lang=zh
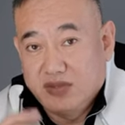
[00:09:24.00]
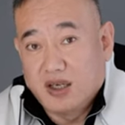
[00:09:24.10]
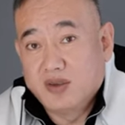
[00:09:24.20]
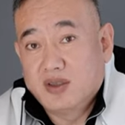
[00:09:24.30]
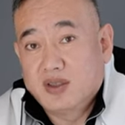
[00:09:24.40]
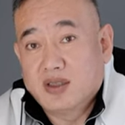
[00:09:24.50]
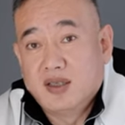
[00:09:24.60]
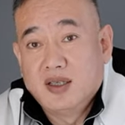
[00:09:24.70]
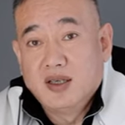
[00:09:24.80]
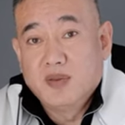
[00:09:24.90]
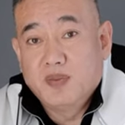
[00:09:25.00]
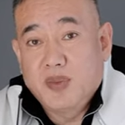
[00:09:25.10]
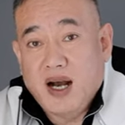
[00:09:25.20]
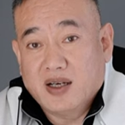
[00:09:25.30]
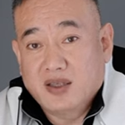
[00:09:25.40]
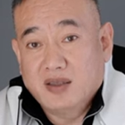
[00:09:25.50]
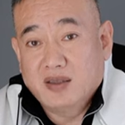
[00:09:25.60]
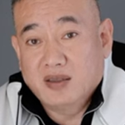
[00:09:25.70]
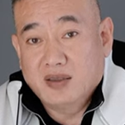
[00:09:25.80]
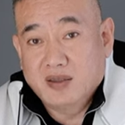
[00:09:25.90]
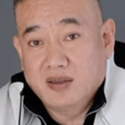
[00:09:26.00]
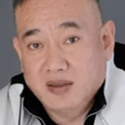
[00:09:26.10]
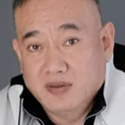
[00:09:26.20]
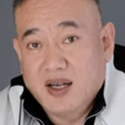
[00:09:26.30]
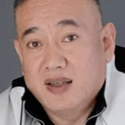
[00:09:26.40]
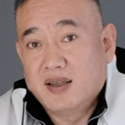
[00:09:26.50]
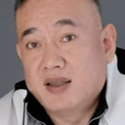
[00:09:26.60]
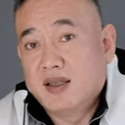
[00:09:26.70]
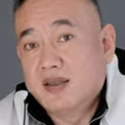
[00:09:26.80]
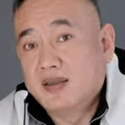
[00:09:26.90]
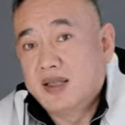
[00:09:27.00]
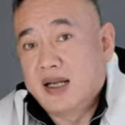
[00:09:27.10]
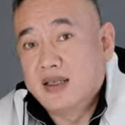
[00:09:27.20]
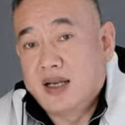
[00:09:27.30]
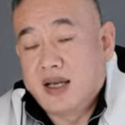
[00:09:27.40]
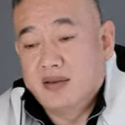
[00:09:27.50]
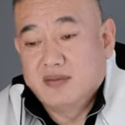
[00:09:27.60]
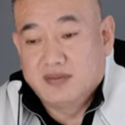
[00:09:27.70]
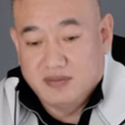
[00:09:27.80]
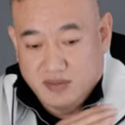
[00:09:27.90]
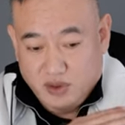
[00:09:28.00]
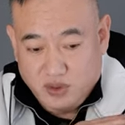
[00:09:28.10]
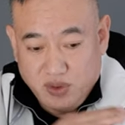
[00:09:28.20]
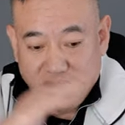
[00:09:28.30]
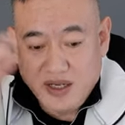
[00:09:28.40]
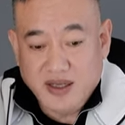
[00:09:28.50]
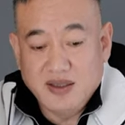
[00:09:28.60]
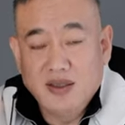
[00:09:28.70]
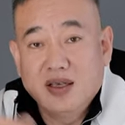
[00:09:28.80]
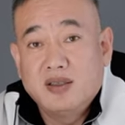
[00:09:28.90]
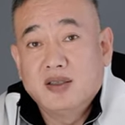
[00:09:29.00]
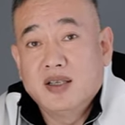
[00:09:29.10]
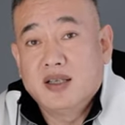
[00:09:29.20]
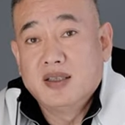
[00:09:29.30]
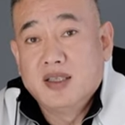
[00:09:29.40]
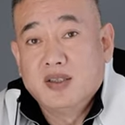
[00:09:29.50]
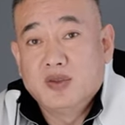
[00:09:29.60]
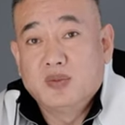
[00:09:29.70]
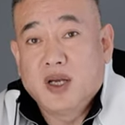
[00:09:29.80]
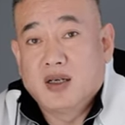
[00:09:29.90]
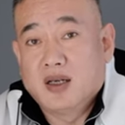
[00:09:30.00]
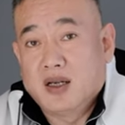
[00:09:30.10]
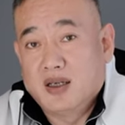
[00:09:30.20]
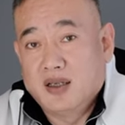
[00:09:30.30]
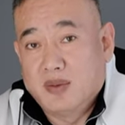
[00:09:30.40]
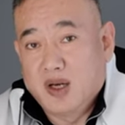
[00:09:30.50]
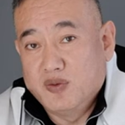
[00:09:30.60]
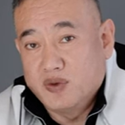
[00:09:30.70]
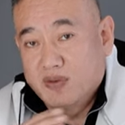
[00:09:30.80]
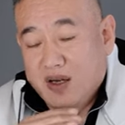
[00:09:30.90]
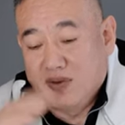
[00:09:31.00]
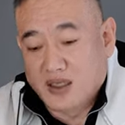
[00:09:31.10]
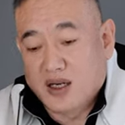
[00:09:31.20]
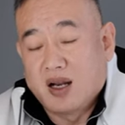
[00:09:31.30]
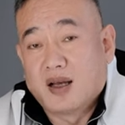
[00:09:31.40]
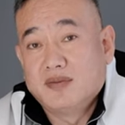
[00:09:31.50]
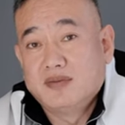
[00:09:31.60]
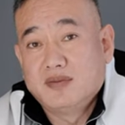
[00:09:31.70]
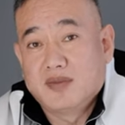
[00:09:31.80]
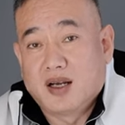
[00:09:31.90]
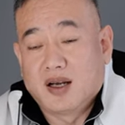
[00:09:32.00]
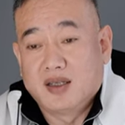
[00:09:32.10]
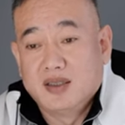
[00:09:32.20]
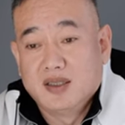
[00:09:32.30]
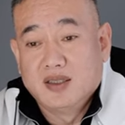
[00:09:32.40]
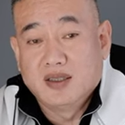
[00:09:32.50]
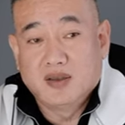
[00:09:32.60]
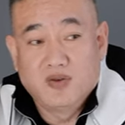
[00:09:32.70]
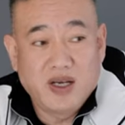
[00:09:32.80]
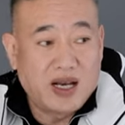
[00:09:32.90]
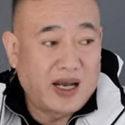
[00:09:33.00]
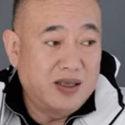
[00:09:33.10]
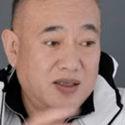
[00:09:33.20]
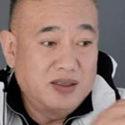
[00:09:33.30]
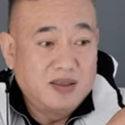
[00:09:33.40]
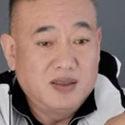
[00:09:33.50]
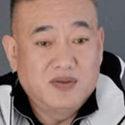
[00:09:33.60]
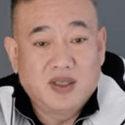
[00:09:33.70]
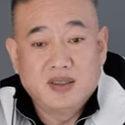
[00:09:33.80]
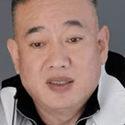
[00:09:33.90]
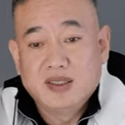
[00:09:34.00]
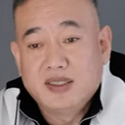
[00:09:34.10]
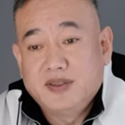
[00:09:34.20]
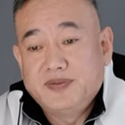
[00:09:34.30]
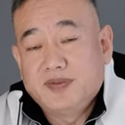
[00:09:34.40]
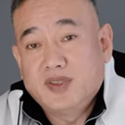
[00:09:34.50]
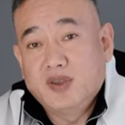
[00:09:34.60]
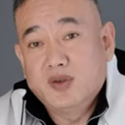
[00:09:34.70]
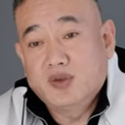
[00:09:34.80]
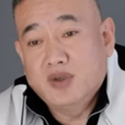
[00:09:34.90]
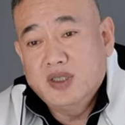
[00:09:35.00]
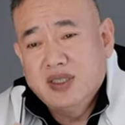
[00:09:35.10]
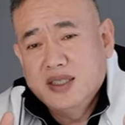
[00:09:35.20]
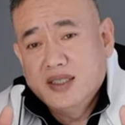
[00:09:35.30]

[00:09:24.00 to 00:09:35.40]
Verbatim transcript: 等于是八十四万拿进来。瞬间一夜之间就变成了两百五十万往上了啊！这个未来呢，这个地方你就说，